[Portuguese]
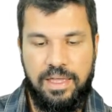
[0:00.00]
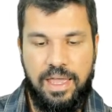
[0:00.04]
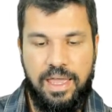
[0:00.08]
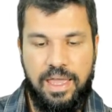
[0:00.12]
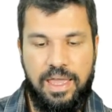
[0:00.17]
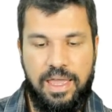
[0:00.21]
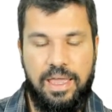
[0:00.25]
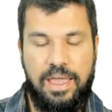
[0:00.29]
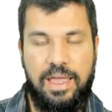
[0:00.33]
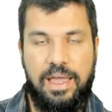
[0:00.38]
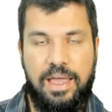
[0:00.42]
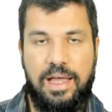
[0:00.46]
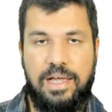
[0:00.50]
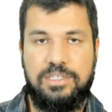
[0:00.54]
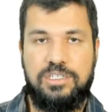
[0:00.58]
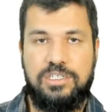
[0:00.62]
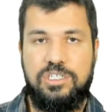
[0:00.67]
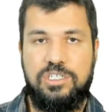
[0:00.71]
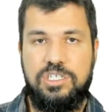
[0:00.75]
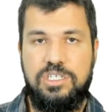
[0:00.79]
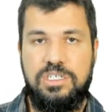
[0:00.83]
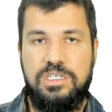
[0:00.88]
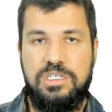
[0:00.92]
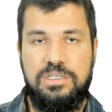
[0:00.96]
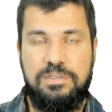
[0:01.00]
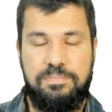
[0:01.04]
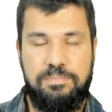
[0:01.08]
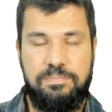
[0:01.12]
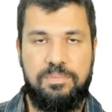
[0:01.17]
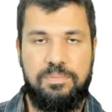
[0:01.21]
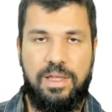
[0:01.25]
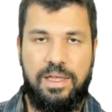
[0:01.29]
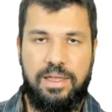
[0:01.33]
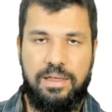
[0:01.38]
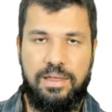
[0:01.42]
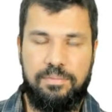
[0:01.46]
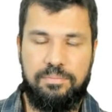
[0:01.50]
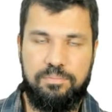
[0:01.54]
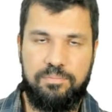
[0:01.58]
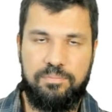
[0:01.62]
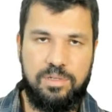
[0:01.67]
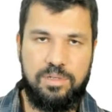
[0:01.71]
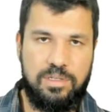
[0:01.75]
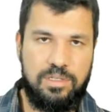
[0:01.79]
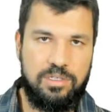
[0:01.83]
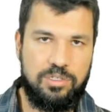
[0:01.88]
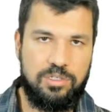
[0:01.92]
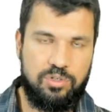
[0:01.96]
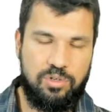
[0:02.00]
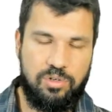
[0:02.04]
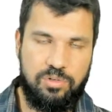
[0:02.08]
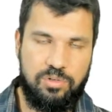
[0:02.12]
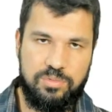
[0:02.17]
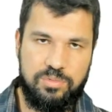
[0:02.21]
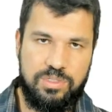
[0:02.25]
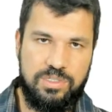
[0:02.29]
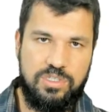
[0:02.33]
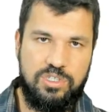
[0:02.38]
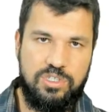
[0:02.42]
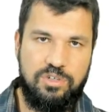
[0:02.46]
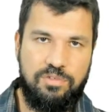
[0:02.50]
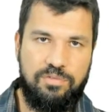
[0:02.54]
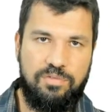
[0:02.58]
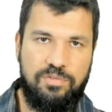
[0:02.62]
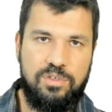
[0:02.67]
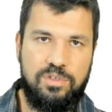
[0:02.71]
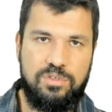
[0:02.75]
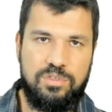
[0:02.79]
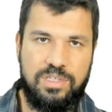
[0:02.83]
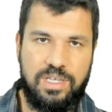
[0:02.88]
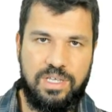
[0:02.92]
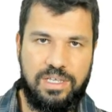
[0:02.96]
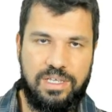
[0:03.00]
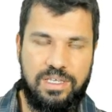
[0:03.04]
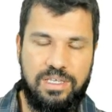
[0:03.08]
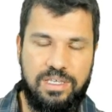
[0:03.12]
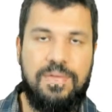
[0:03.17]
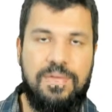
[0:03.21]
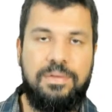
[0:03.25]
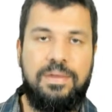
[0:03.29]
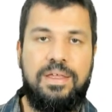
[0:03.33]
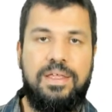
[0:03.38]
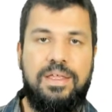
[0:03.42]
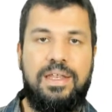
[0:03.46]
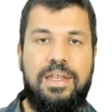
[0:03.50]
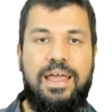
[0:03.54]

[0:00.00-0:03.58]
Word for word: É, a gente, né, que somos indivíduos aqui,